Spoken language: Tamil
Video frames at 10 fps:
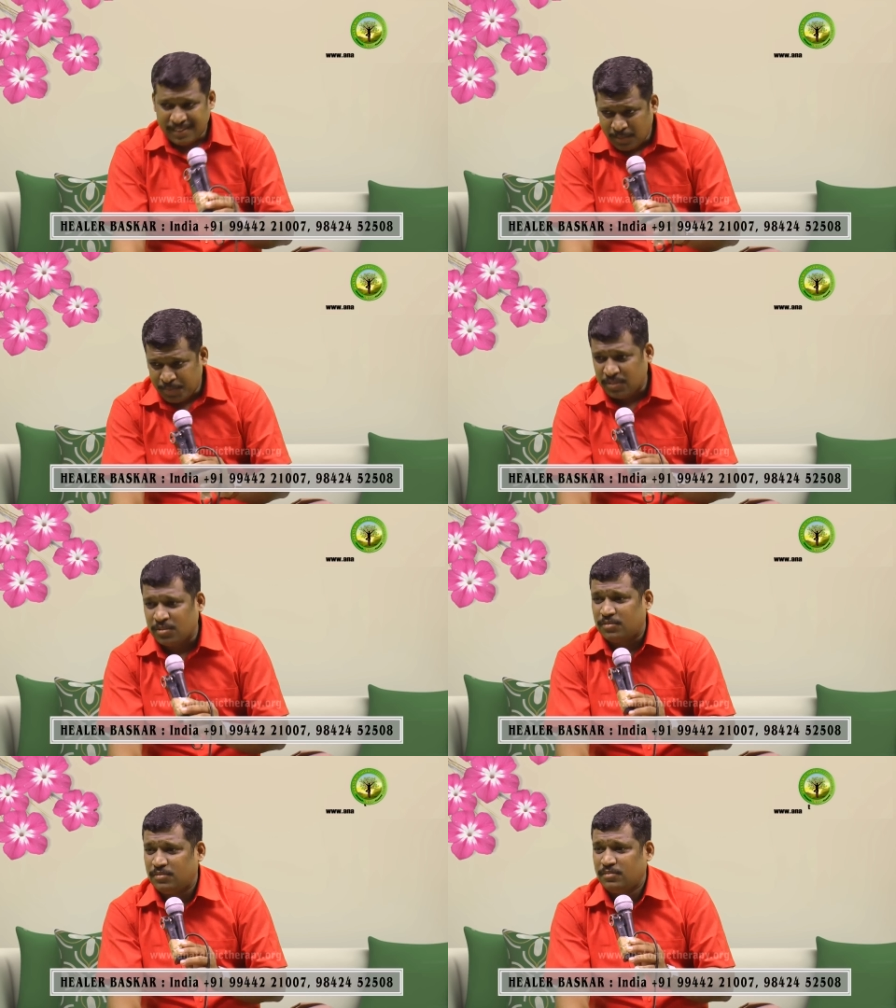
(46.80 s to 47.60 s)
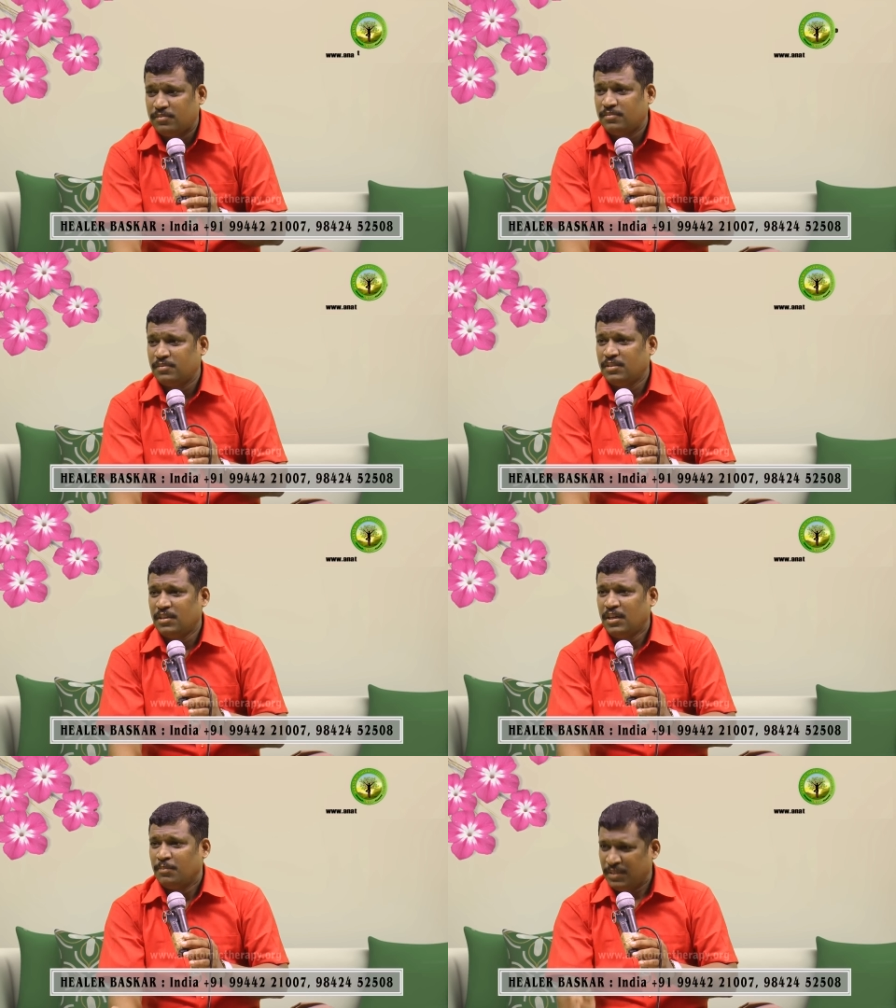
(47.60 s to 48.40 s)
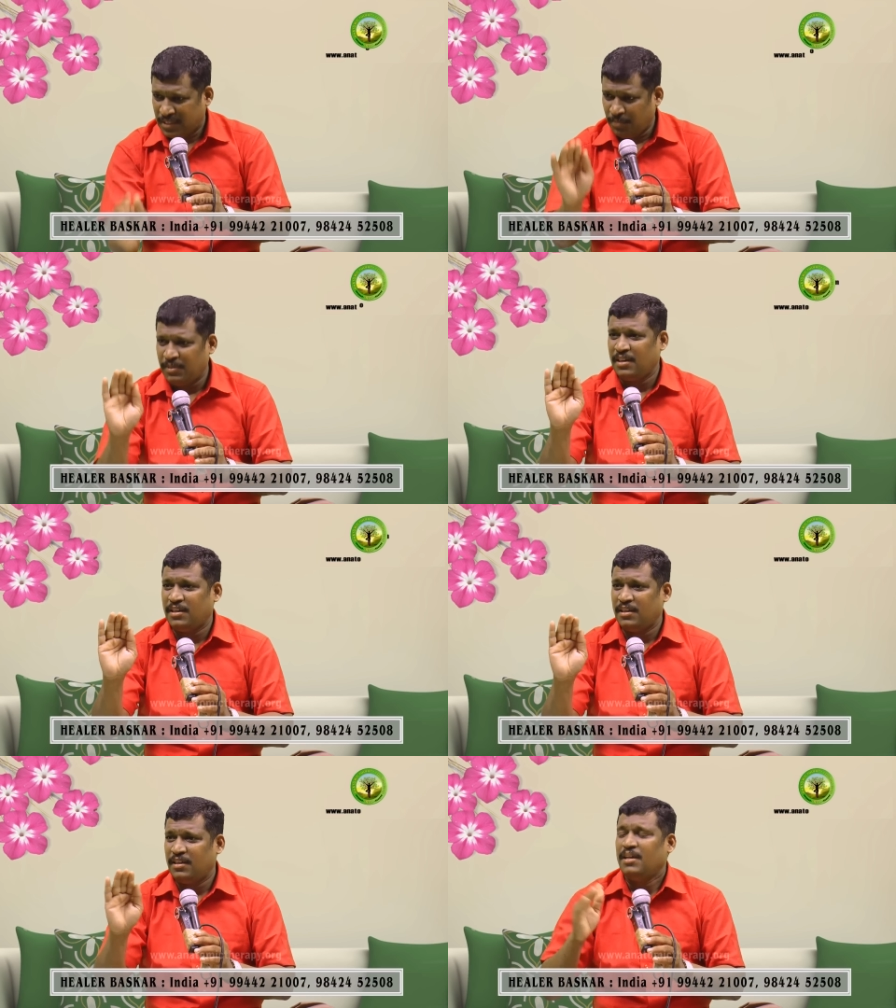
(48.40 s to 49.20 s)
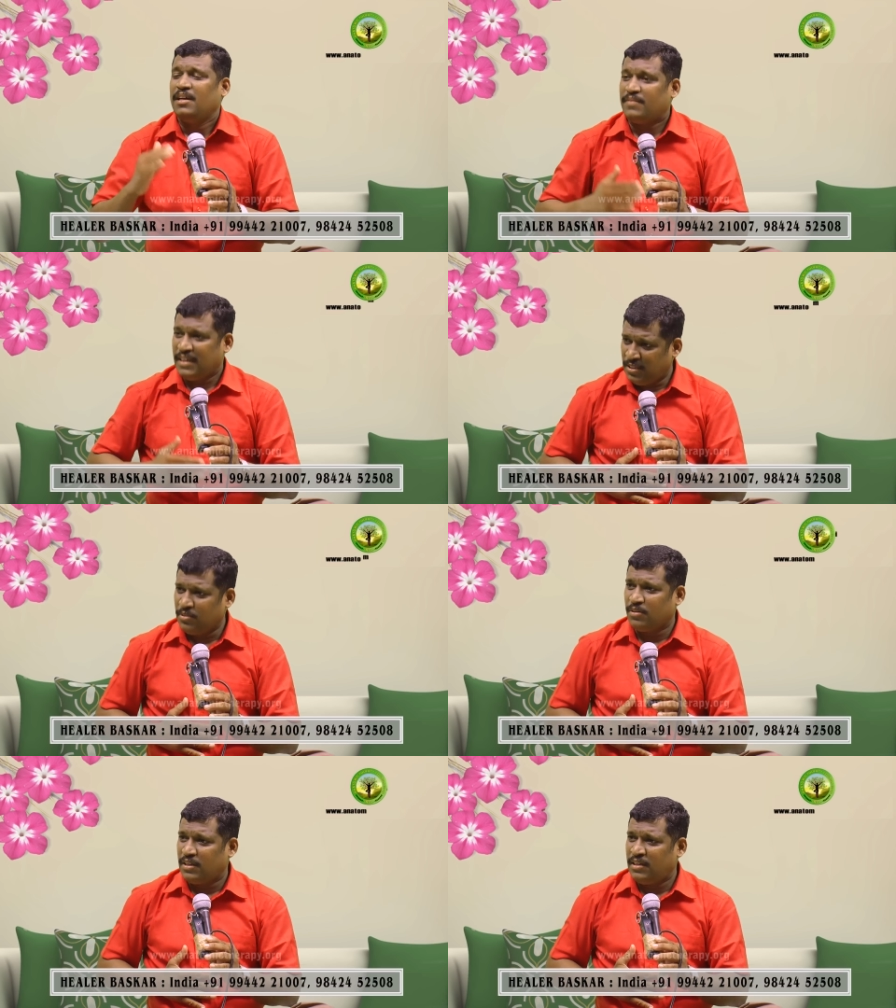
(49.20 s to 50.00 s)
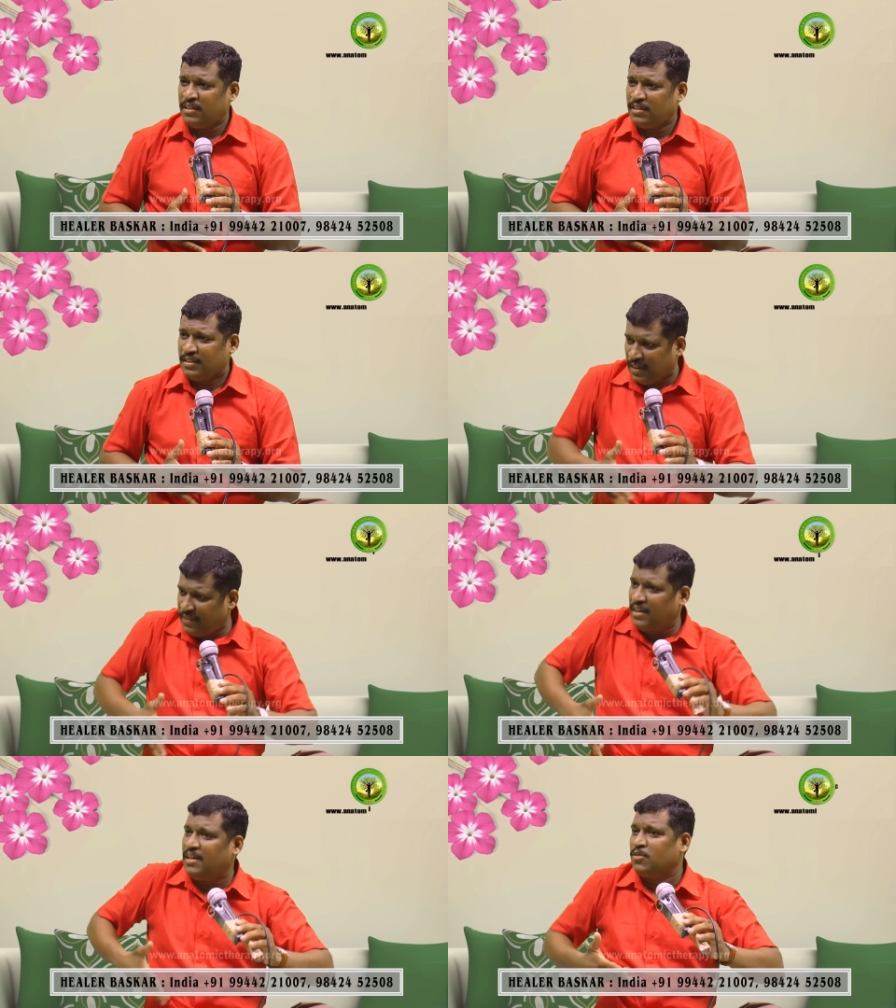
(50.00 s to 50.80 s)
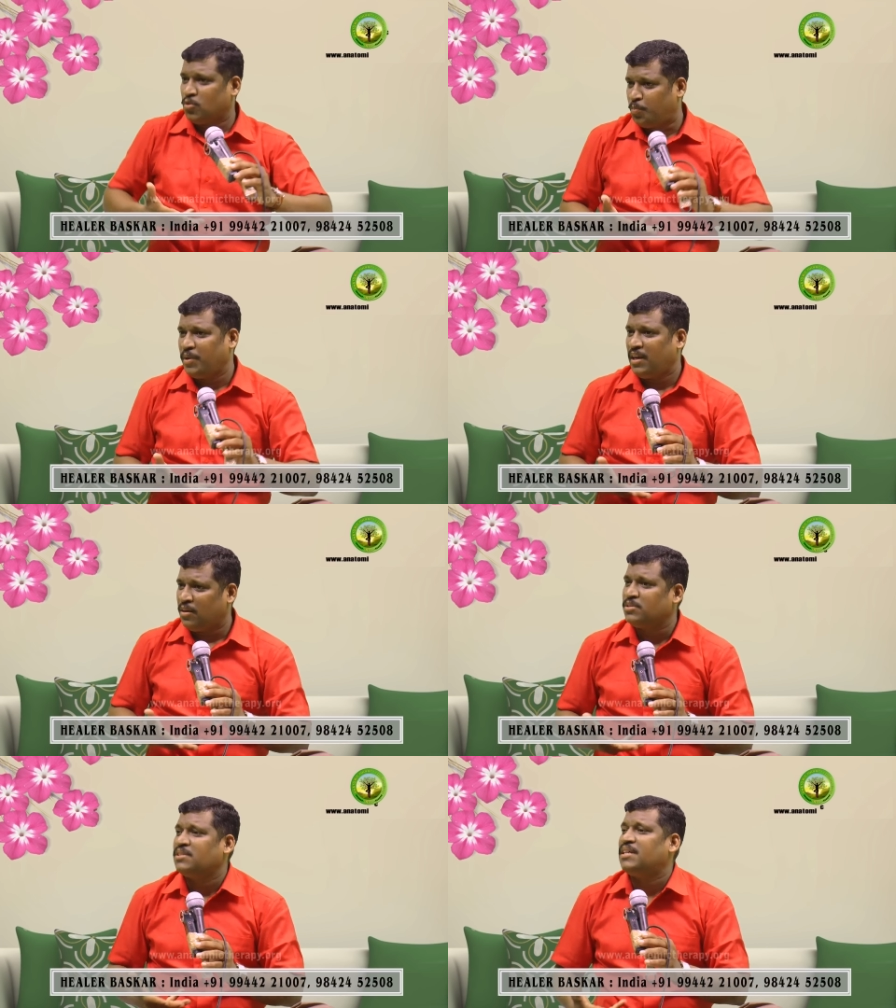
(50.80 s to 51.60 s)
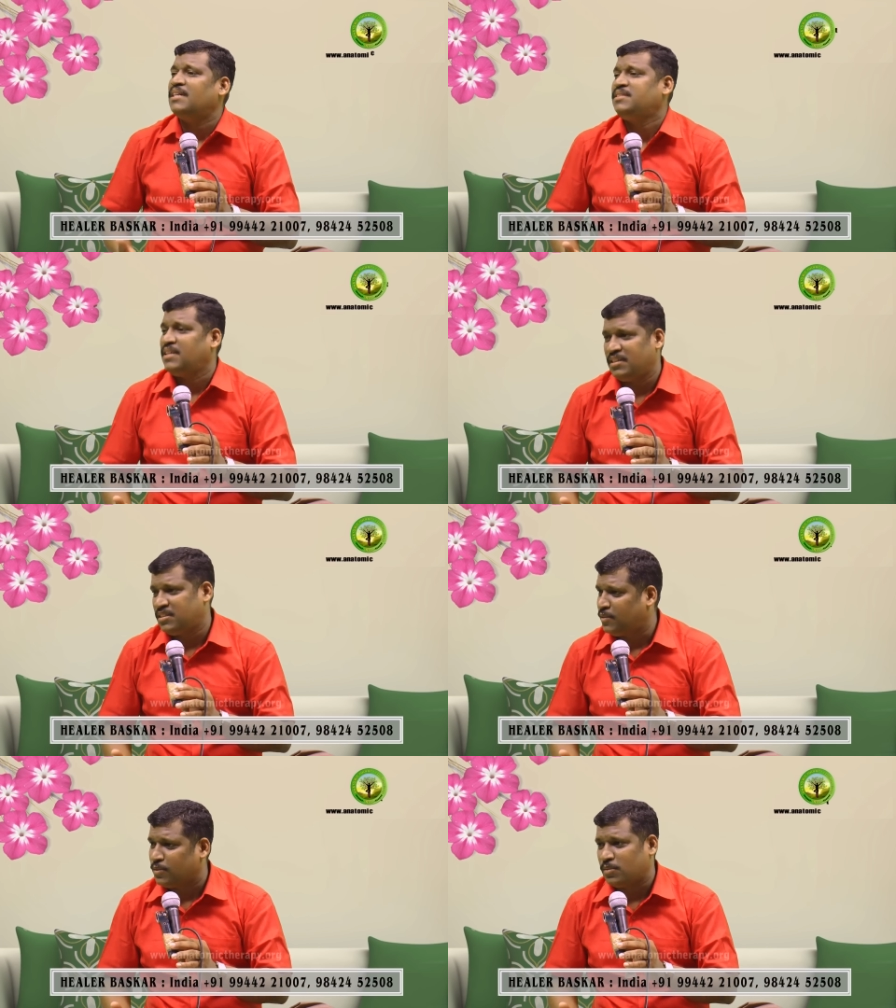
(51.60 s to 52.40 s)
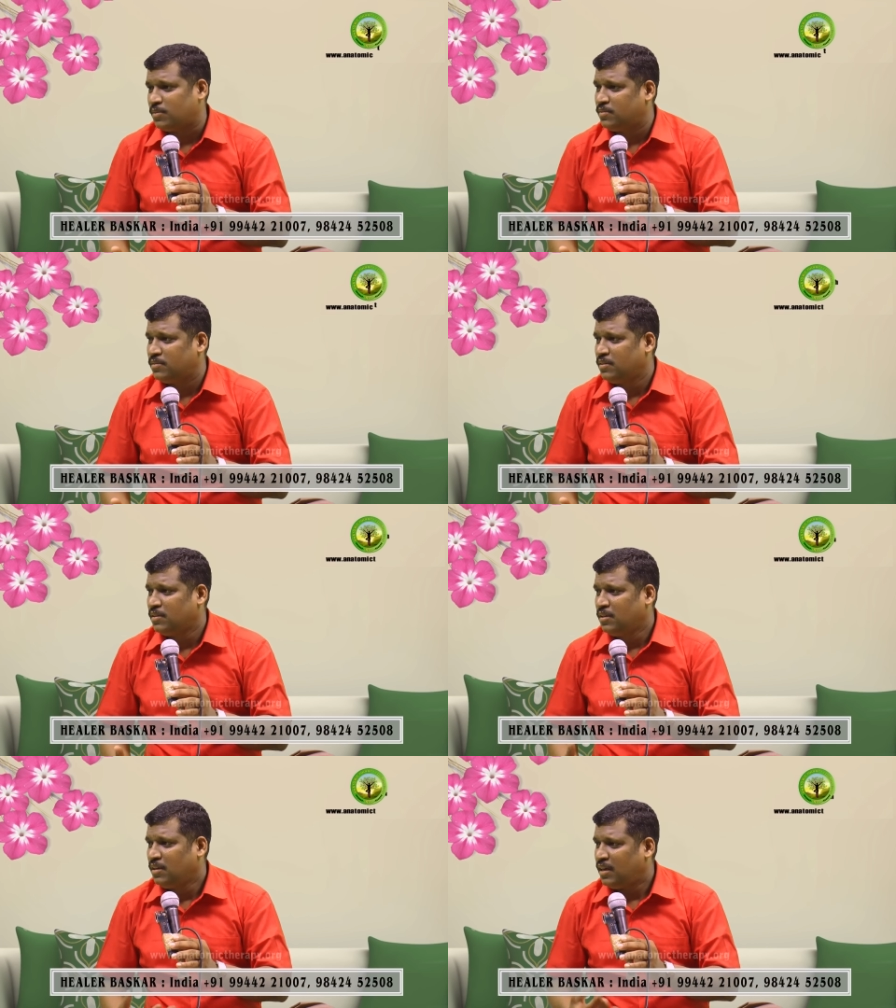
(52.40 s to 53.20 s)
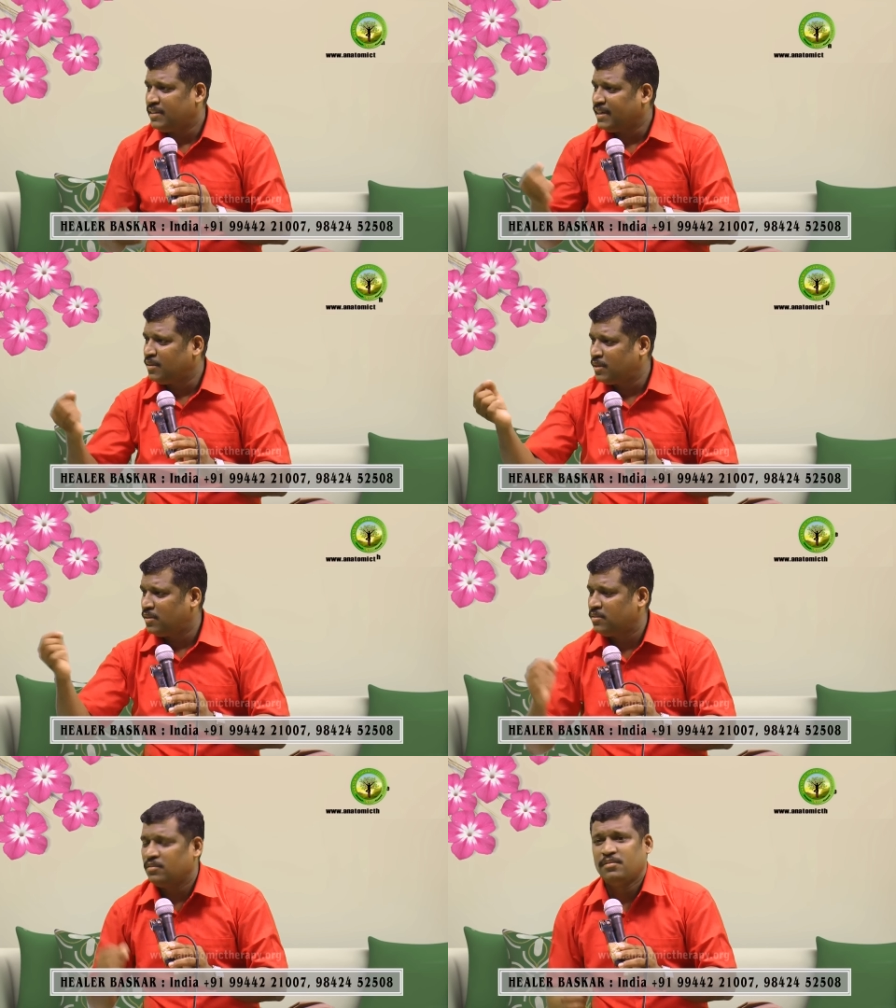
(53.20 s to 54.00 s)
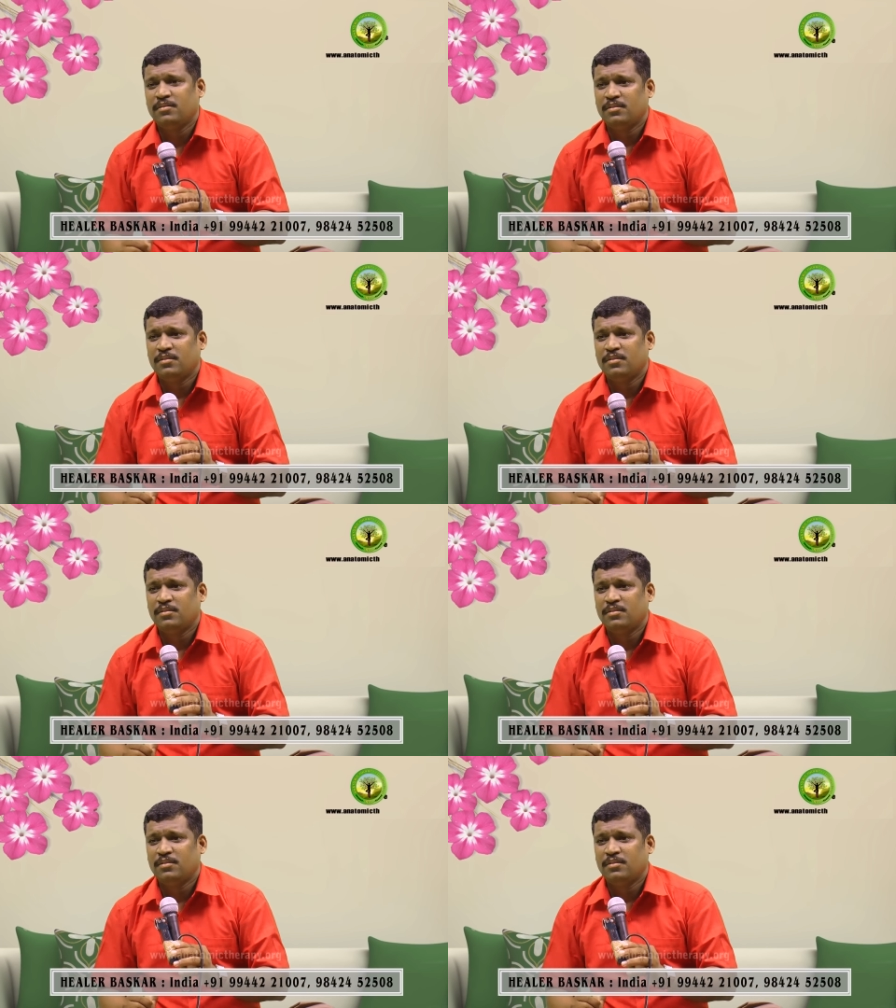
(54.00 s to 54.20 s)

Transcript: அதுதான் பித்தம் பித்தம்னு என்ன வயிற்றுக்குள்ளே தேவையில்லாத குப்பையெல்லாம் கொஞ்சம் ஜாஸ்தி ஆயிடுச்சுன்னு அர்த்தம் அதுக்கு என்ன பண்ணணும்